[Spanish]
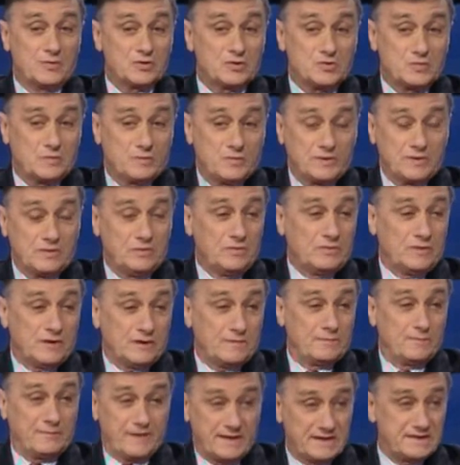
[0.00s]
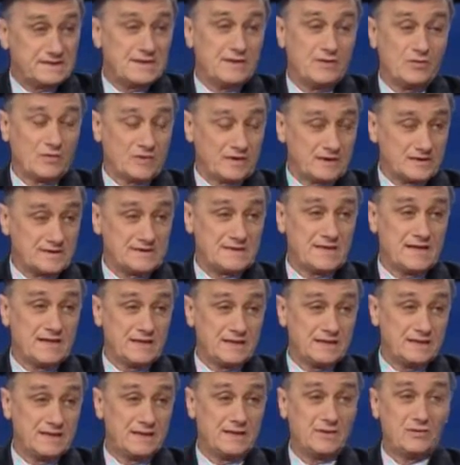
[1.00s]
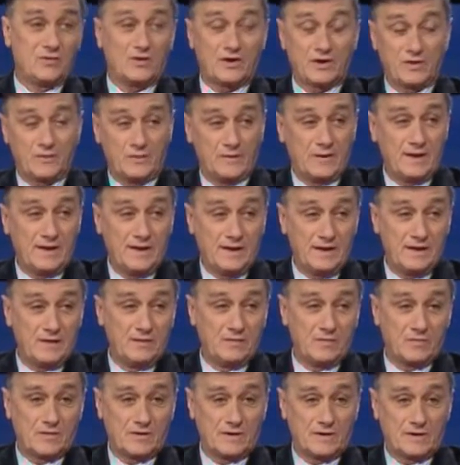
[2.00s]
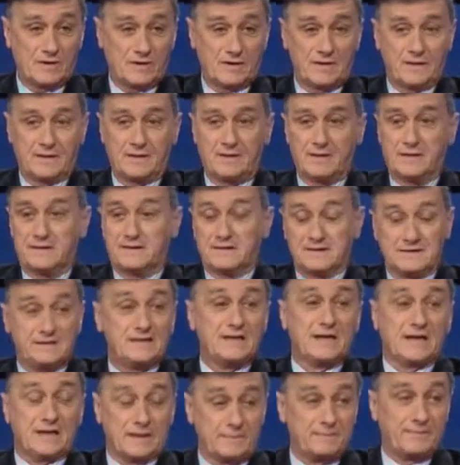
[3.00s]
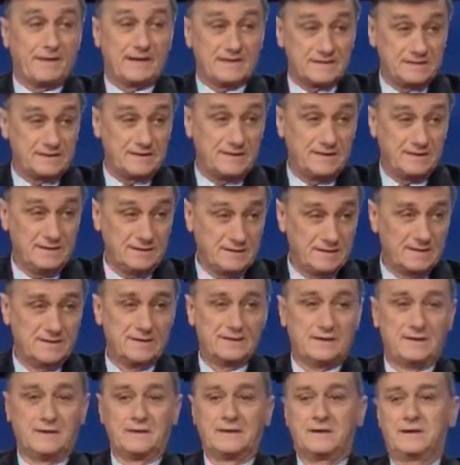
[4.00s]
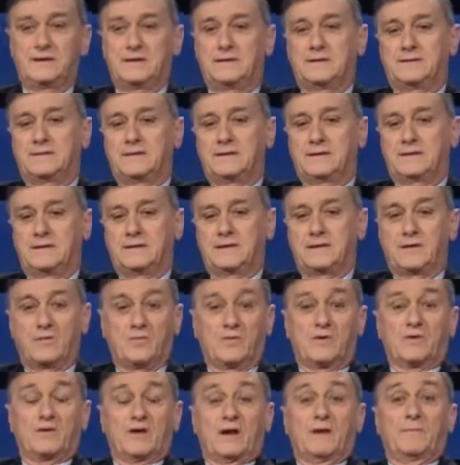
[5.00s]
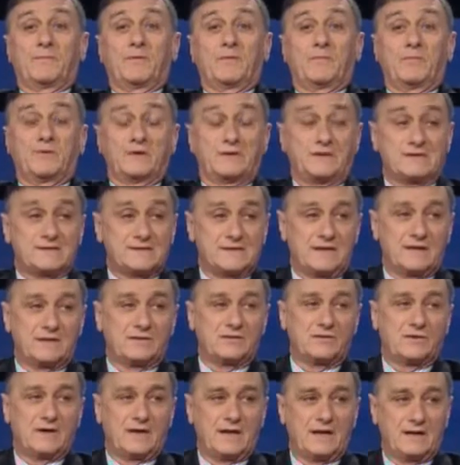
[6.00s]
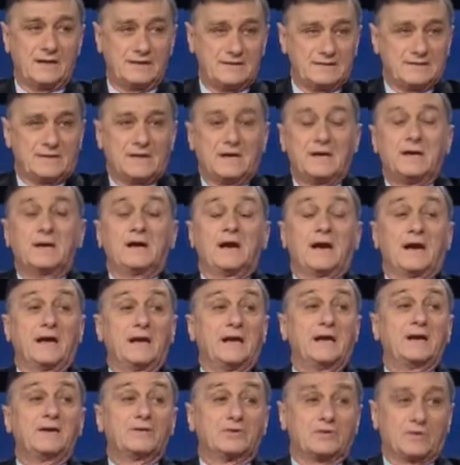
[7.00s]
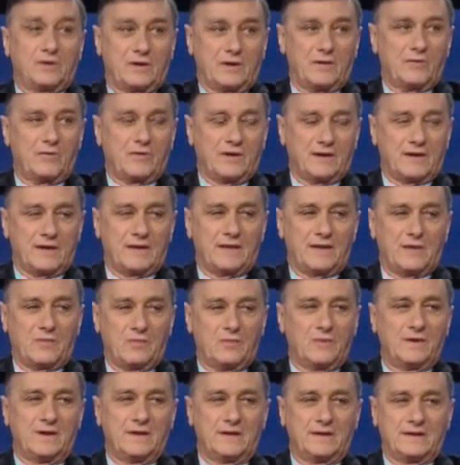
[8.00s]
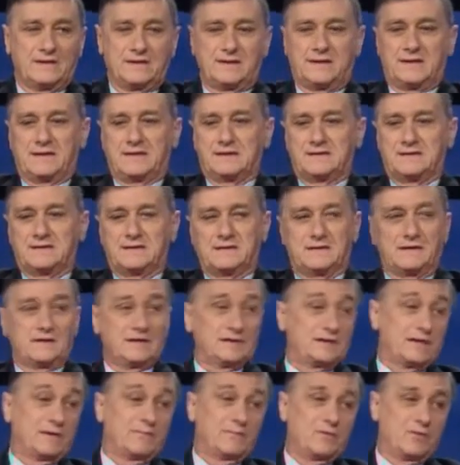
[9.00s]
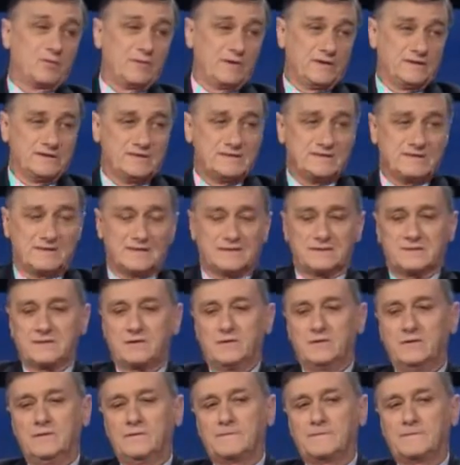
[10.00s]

supuesto que expresa lo que siente, lo que ve y lo que quisiera que pase, este, de acuerdo a las propuestas electorales, el electorado de cada una de estas, de estas provincias. Claro,